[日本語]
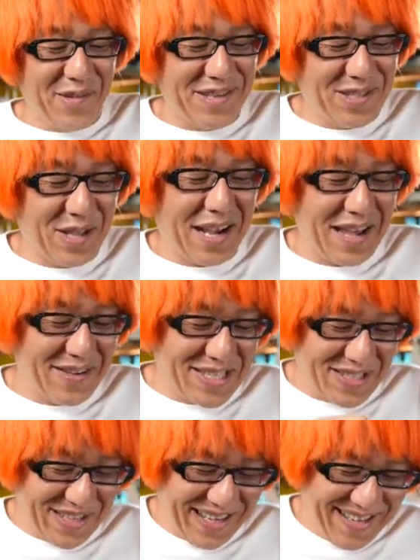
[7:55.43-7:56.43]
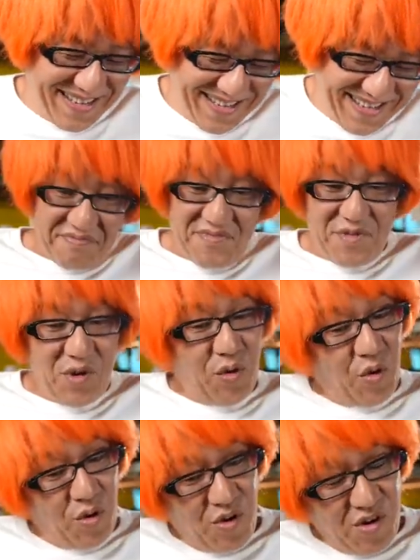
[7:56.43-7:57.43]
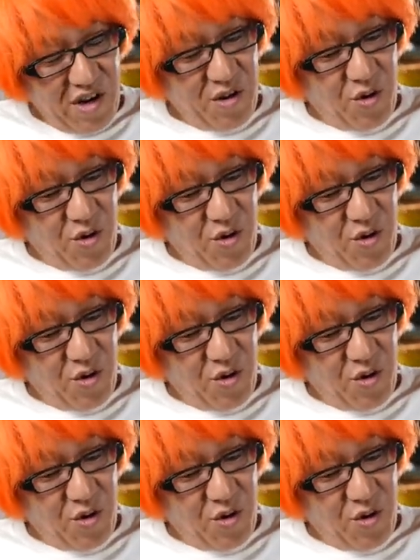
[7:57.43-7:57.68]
これちょっとあげますわ。これ